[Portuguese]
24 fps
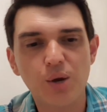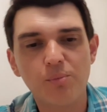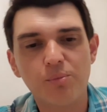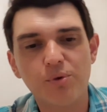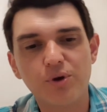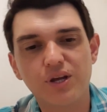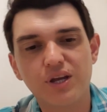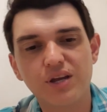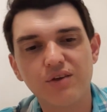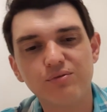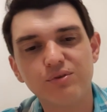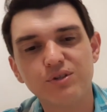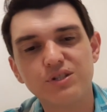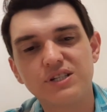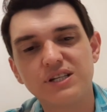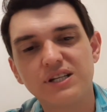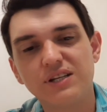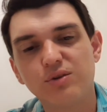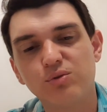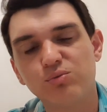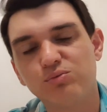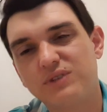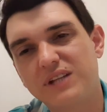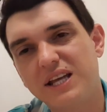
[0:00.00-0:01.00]
porque você
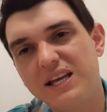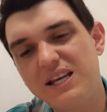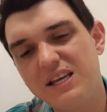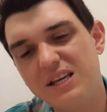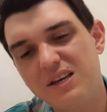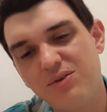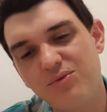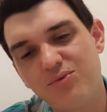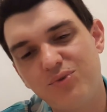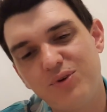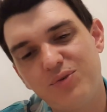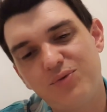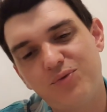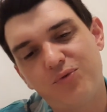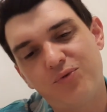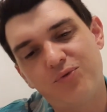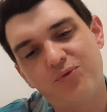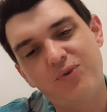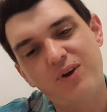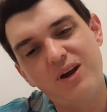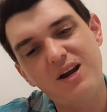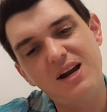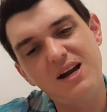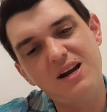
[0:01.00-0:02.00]
não tem que
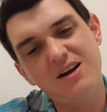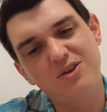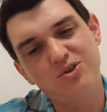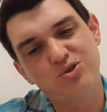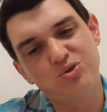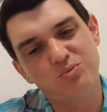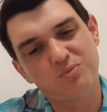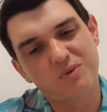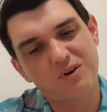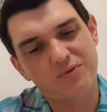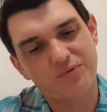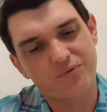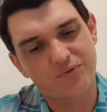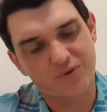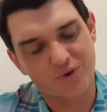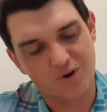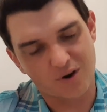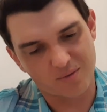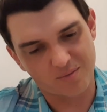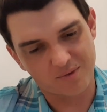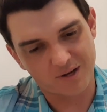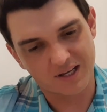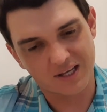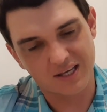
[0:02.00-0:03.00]
viver de uma
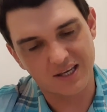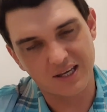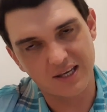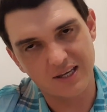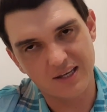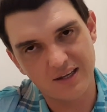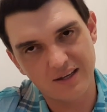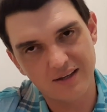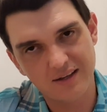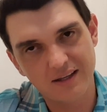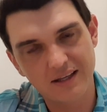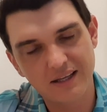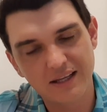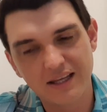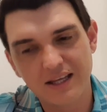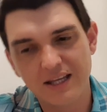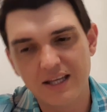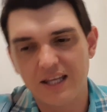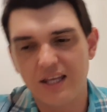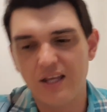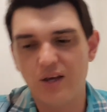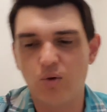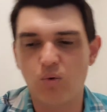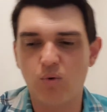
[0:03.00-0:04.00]
forma aqui
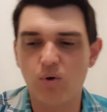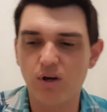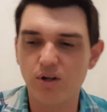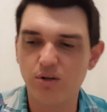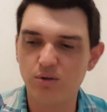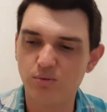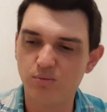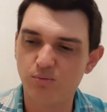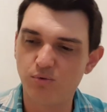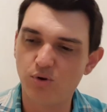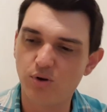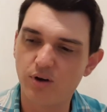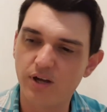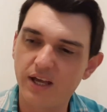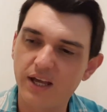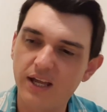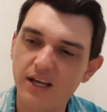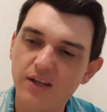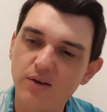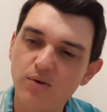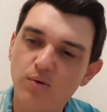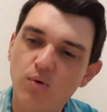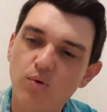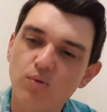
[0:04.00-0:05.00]
e quando
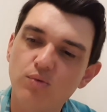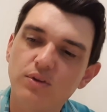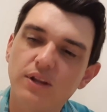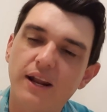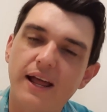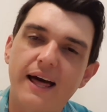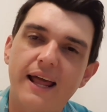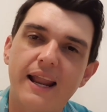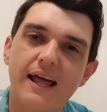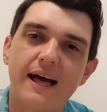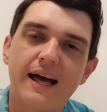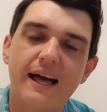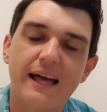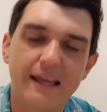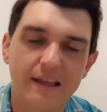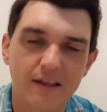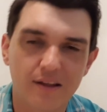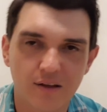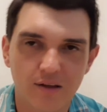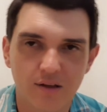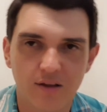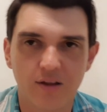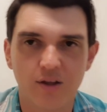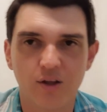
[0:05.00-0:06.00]
morrer encontrará
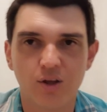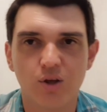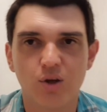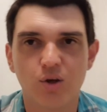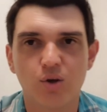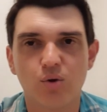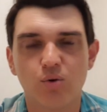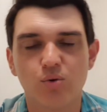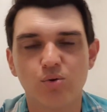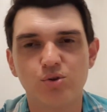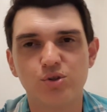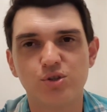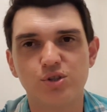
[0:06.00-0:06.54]
o